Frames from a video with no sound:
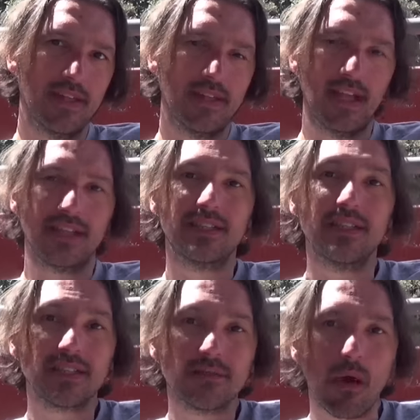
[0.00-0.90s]
di
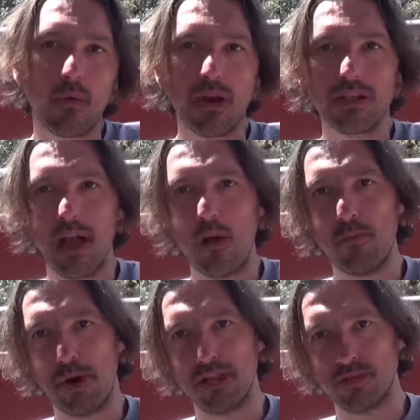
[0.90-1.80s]
altissima qualità a
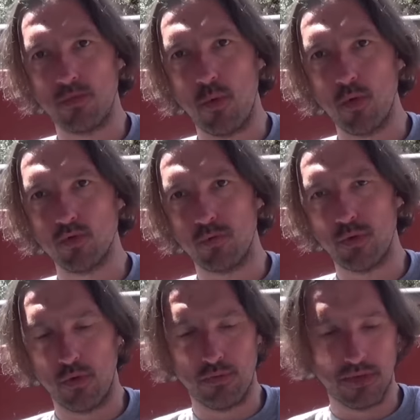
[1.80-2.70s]
un prezzo molto
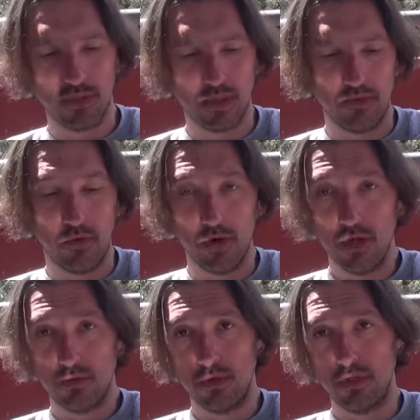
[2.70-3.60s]
più competitivo,
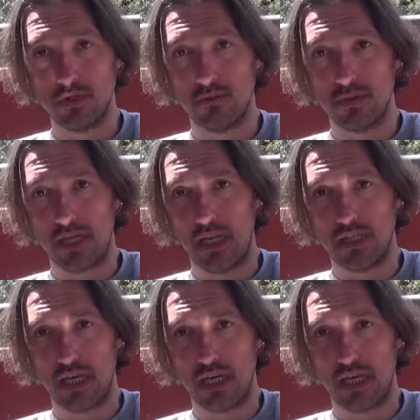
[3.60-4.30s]
quindi insomma tra i